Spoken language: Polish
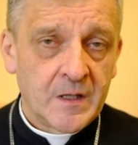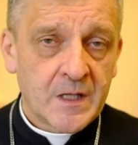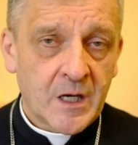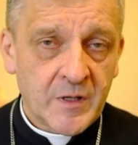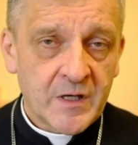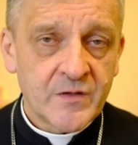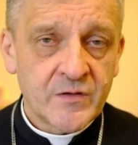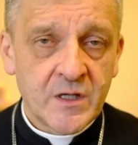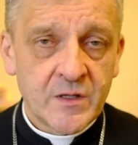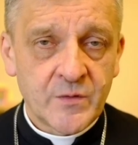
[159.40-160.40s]
Tak bardzo
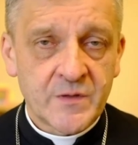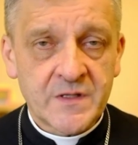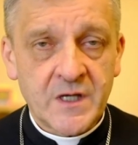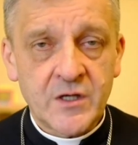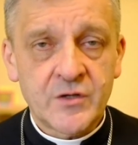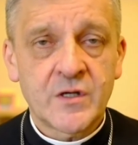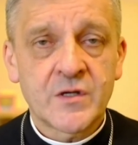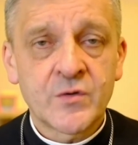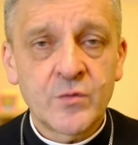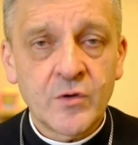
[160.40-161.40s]
Jezus staje się
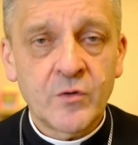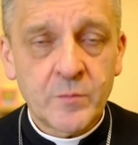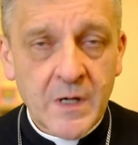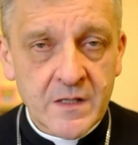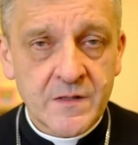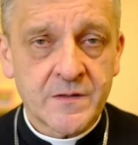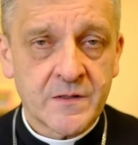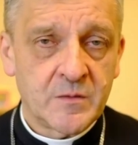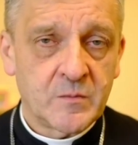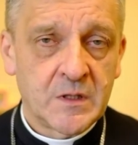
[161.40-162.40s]
sługą
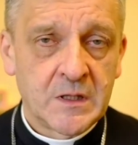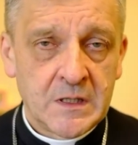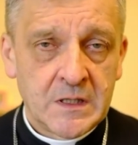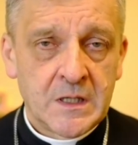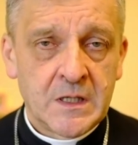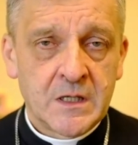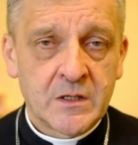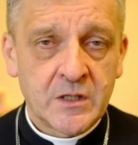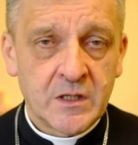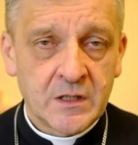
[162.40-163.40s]
pańskim
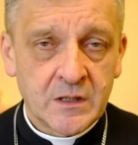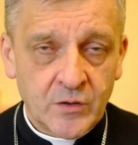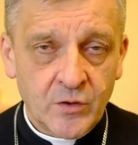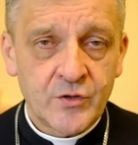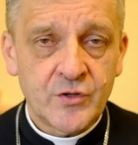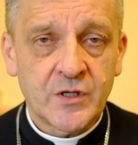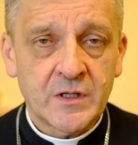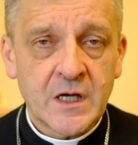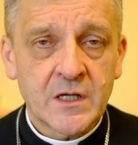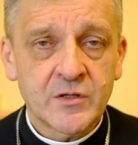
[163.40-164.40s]
że godzi się
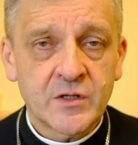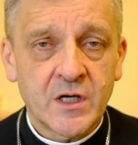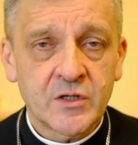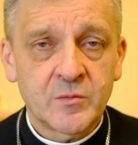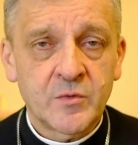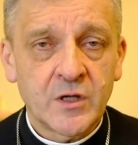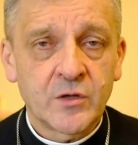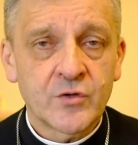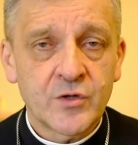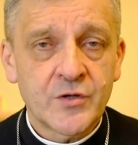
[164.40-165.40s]
także, ażeby
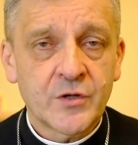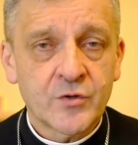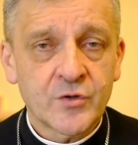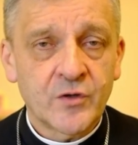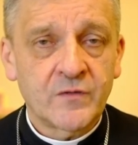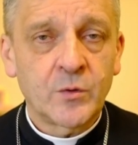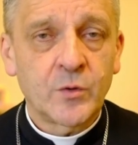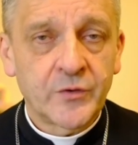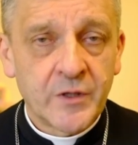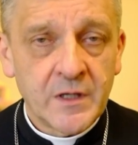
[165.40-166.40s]
jego życie kosztowało
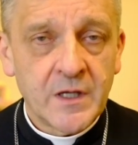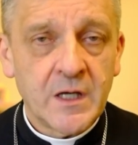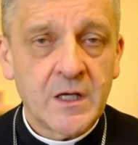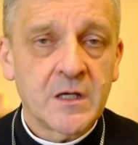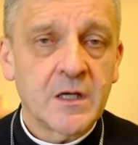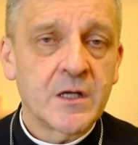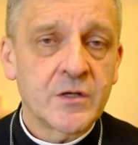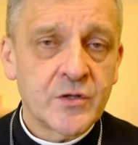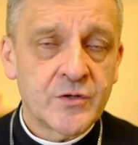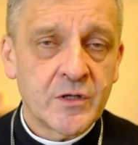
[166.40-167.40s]
tyle, ile
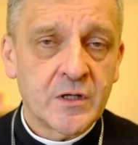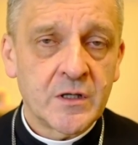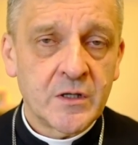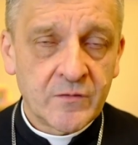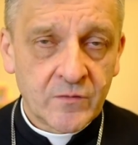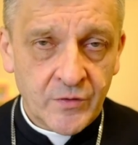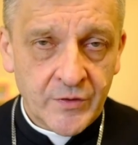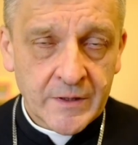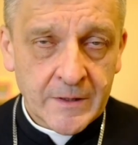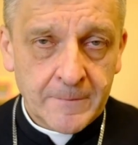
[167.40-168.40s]
życie
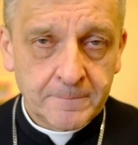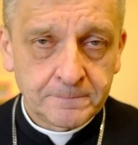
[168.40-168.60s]
niewolnika.